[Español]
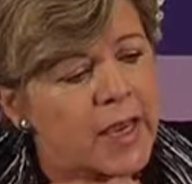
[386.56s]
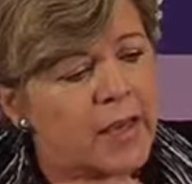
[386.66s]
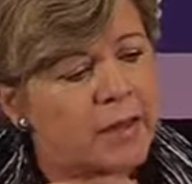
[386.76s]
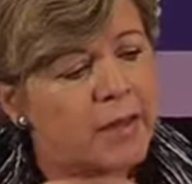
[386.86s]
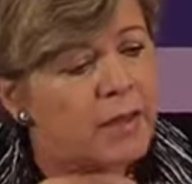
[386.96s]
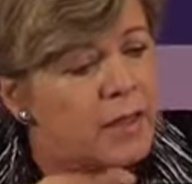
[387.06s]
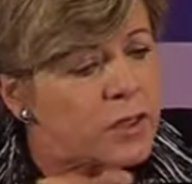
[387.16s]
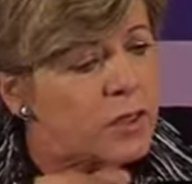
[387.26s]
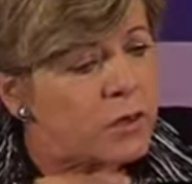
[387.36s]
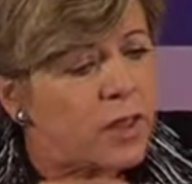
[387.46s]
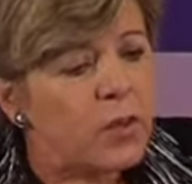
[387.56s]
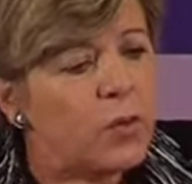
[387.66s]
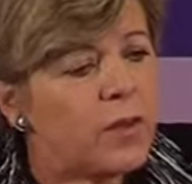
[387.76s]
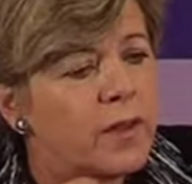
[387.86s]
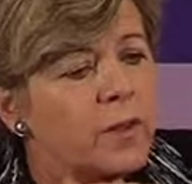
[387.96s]
En, en, relación al
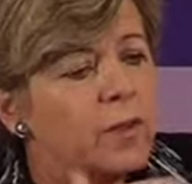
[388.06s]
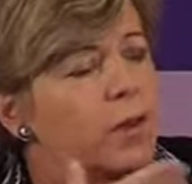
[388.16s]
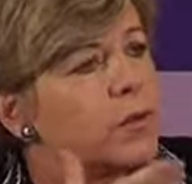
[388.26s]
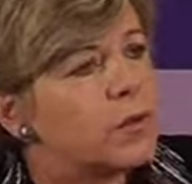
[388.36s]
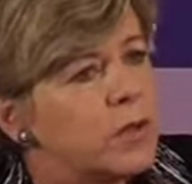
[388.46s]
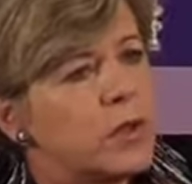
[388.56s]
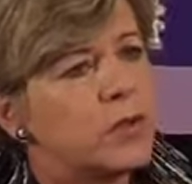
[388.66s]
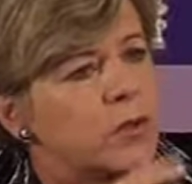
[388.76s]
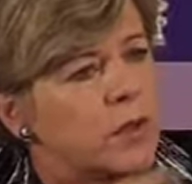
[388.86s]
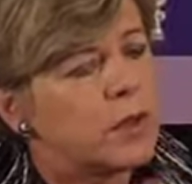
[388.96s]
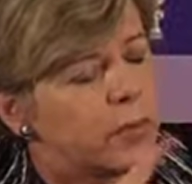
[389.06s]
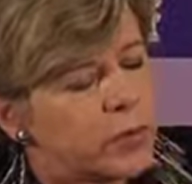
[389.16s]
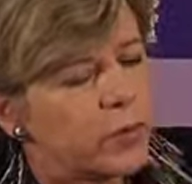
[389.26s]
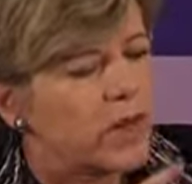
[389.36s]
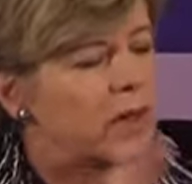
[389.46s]
cuidado de los niños, y
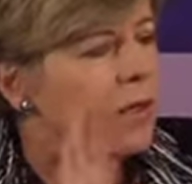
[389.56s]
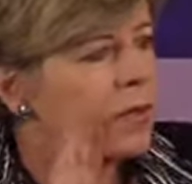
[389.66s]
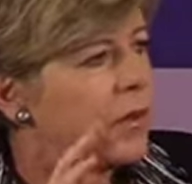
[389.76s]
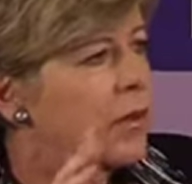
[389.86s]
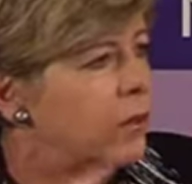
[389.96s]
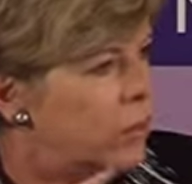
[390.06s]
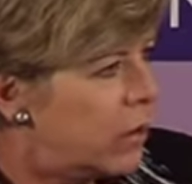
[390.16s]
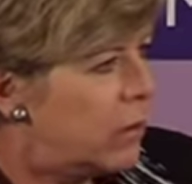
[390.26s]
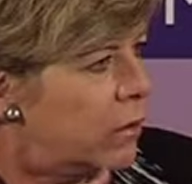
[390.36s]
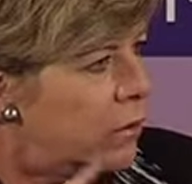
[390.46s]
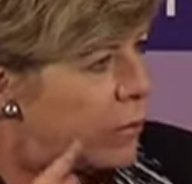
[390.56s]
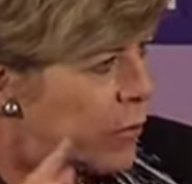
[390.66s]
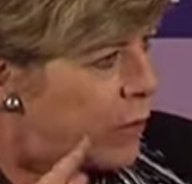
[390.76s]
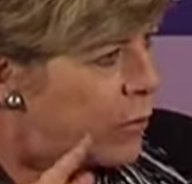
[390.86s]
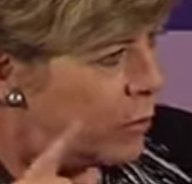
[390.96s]
tenemos otra gráfica del cuidado de los
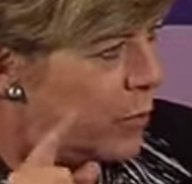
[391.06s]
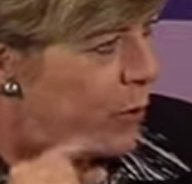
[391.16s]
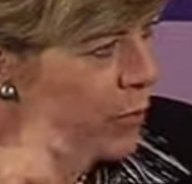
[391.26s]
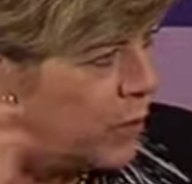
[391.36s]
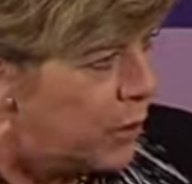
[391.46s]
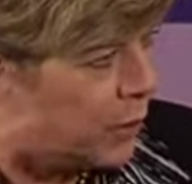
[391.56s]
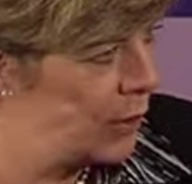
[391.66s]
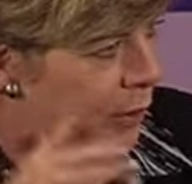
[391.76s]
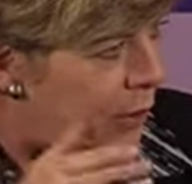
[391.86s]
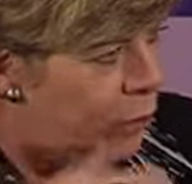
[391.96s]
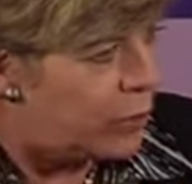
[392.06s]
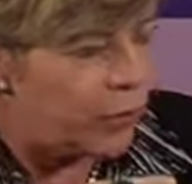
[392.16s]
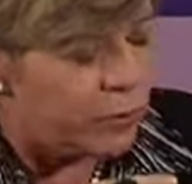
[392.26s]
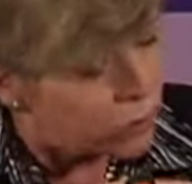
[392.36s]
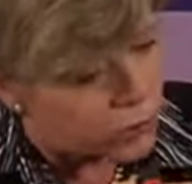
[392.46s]
viejos, pero esa no la traigo,
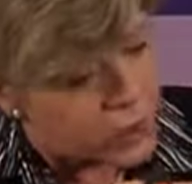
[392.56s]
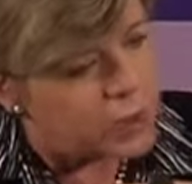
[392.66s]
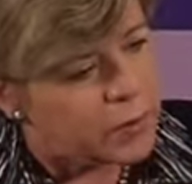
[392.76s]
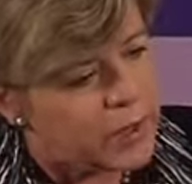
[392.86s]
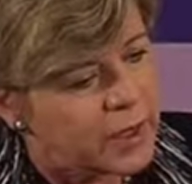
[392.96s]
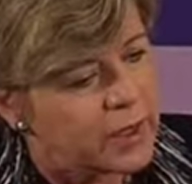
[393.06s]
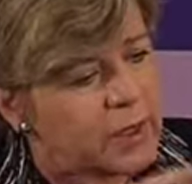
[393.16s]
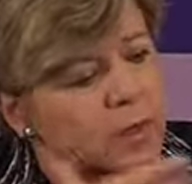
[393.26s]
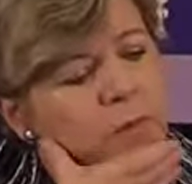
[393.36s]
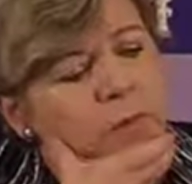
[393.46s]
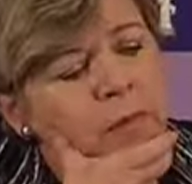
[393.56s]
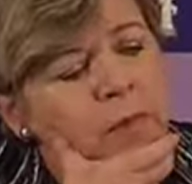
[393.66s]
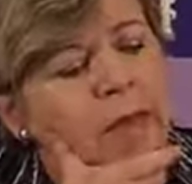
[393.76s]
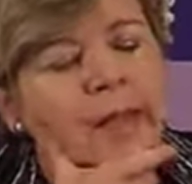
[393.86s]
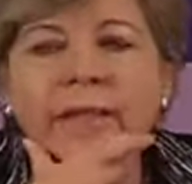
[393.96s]
pero si ustedes ven aquí
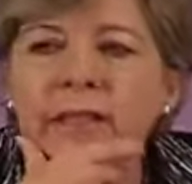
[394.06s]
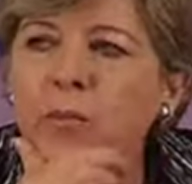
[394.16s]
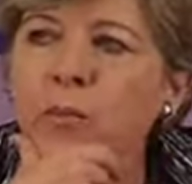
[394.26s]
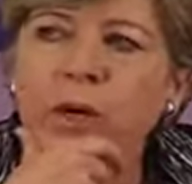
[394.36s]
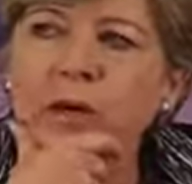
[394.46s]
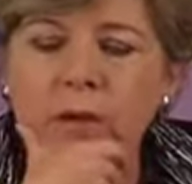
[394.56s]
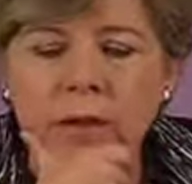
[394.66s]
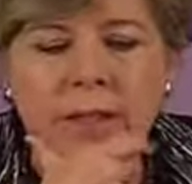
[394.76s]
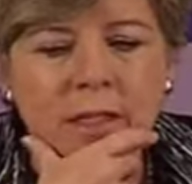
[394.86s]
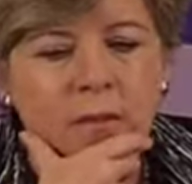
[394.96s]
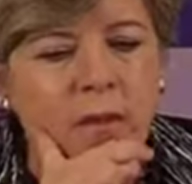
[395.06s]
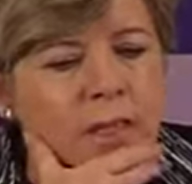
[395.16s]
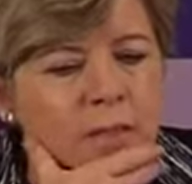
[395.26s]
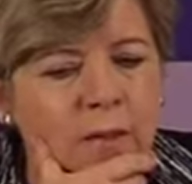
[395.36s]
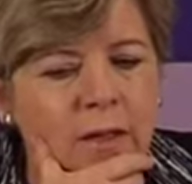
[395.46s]
el tiempo en horas, que son
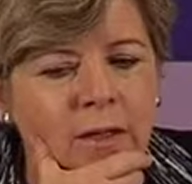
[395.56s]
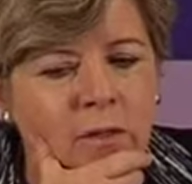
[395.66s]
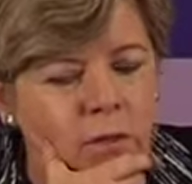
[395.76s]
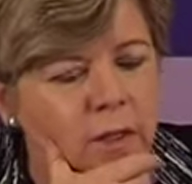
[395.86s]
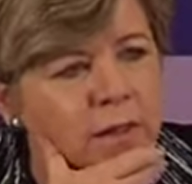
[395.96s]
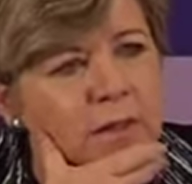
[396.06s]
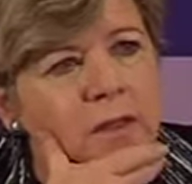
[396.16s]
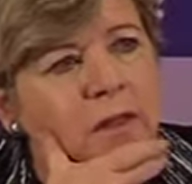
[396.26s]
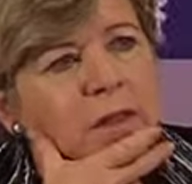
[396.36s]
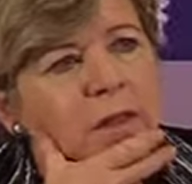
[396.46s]
las barras rojas,